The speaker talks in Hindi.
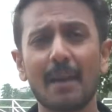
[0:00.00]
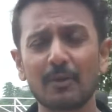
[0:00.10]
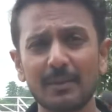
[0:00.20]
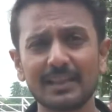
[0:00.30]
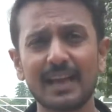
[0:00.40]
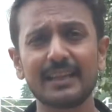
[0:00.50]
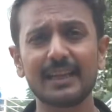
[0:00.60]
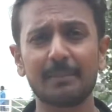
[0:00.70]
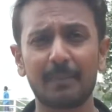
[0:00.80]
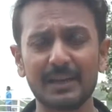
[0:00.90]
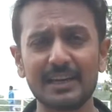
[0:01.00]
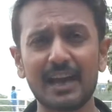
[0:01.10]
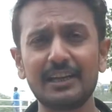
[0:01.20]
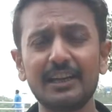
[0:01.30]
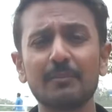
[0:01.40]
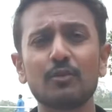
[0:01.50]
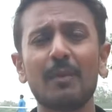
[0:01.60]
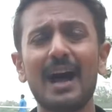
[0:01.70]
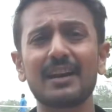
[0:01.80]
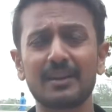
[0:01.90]
आपको बता दें कि पटना डीएम
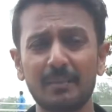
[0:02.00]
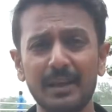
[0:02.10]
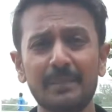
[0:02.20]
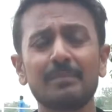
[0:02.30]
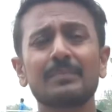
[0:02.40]
कुमार रवि